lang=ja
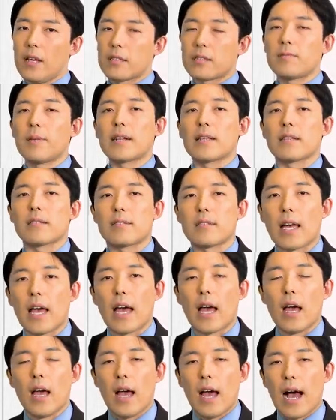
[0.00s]
つまりです
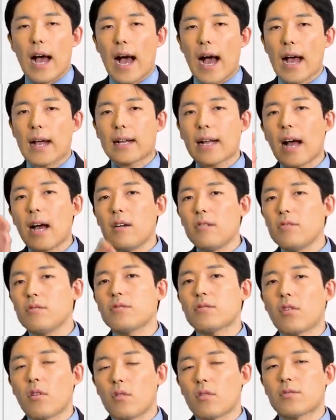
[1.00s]
ね、
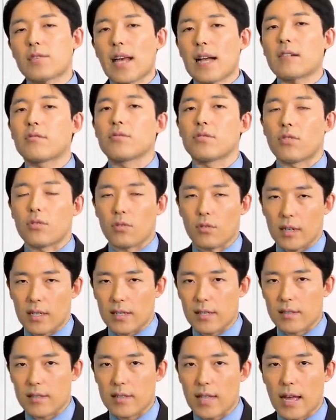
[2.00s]
アカウントの削除と
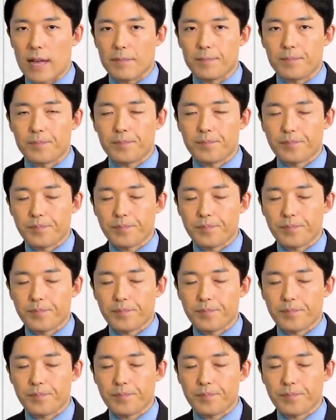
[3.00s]
かですね、